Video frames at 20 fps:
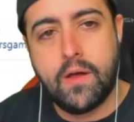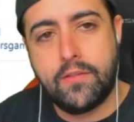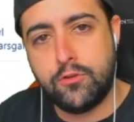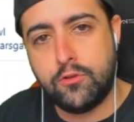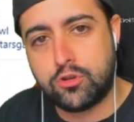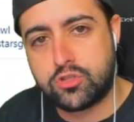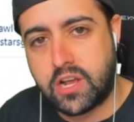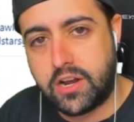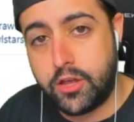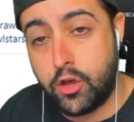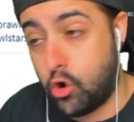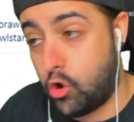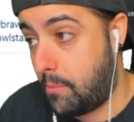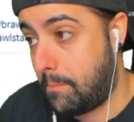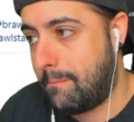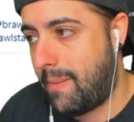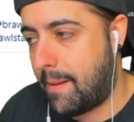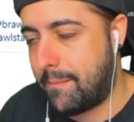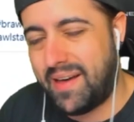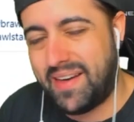cuando salió,
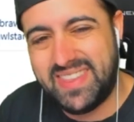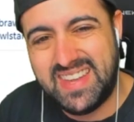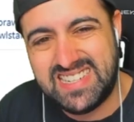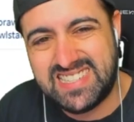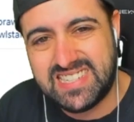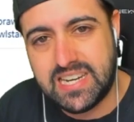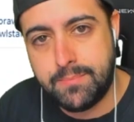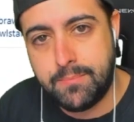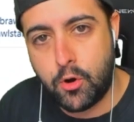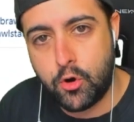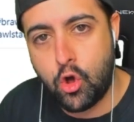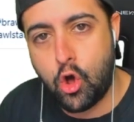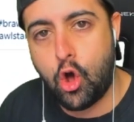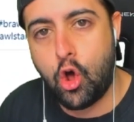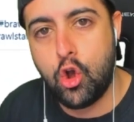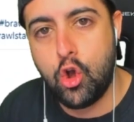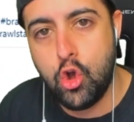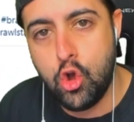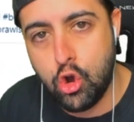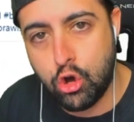mamadísimo,
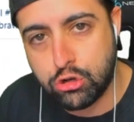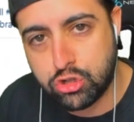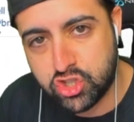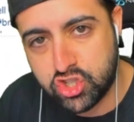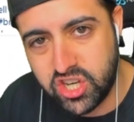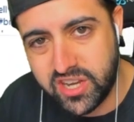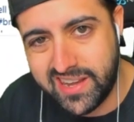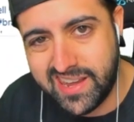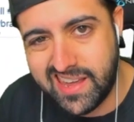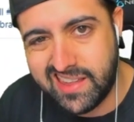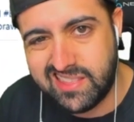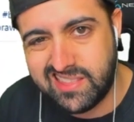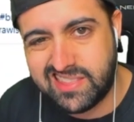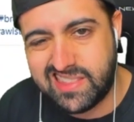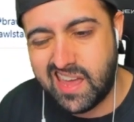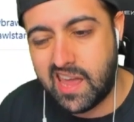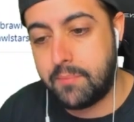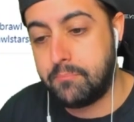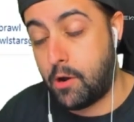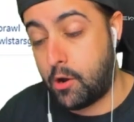¿no? Lo
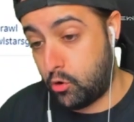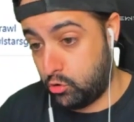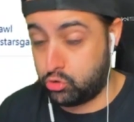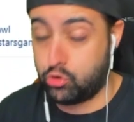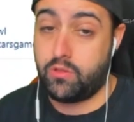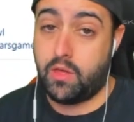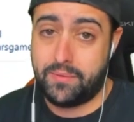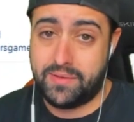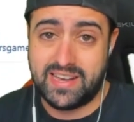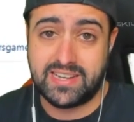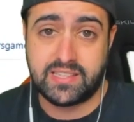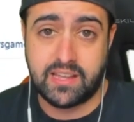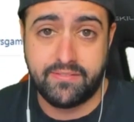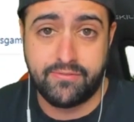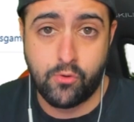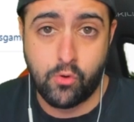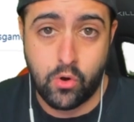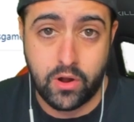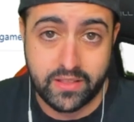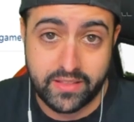siguiente, bueno, todavía
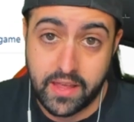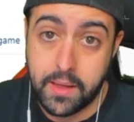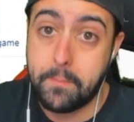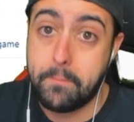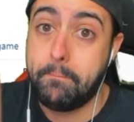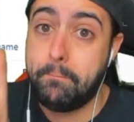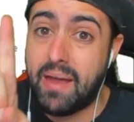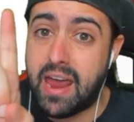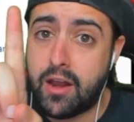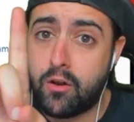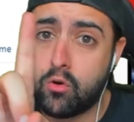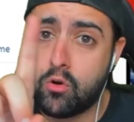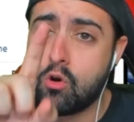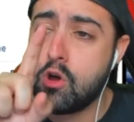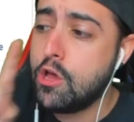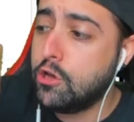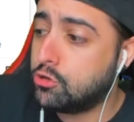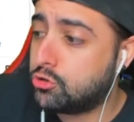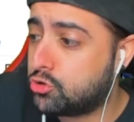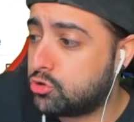está fuerte,
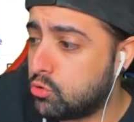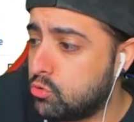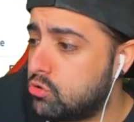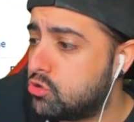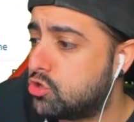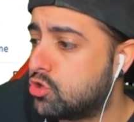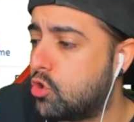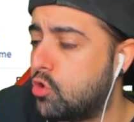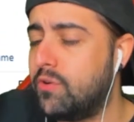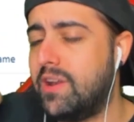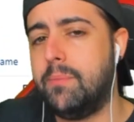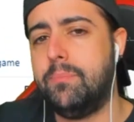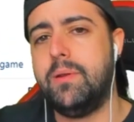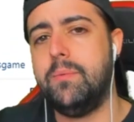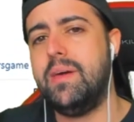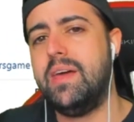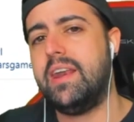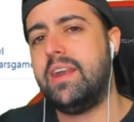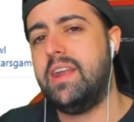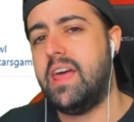pero Surge con el
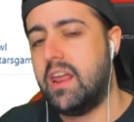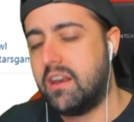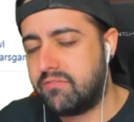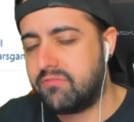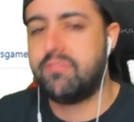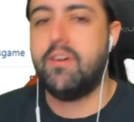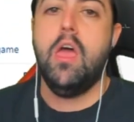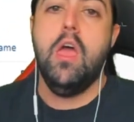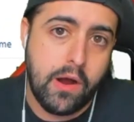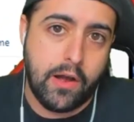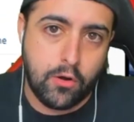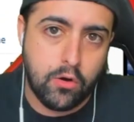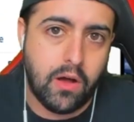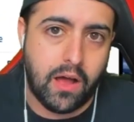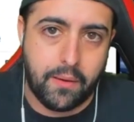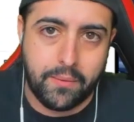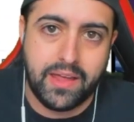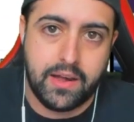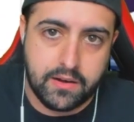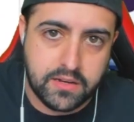primer nerf. Bueno,
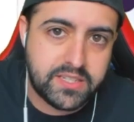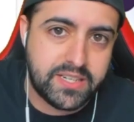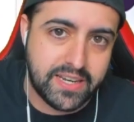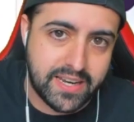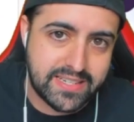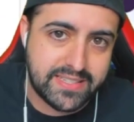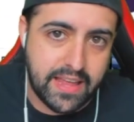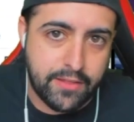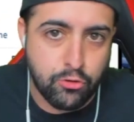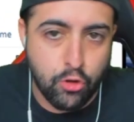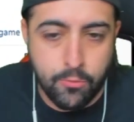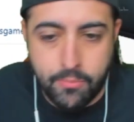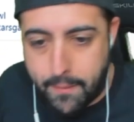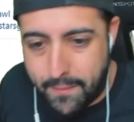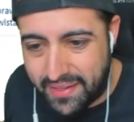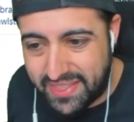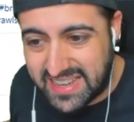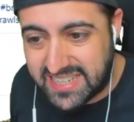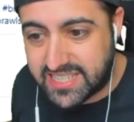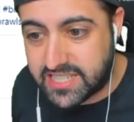a ver, sigue estando
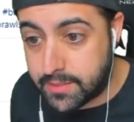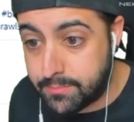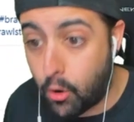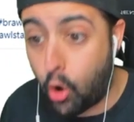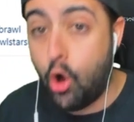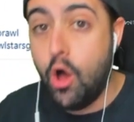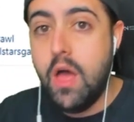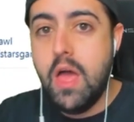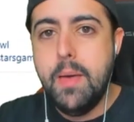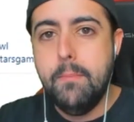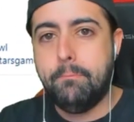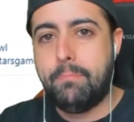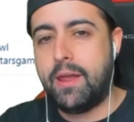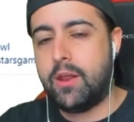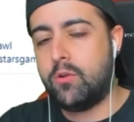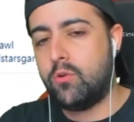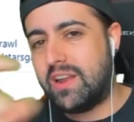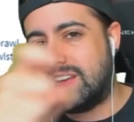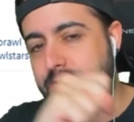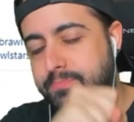mamadísimo,
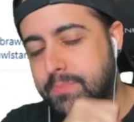pero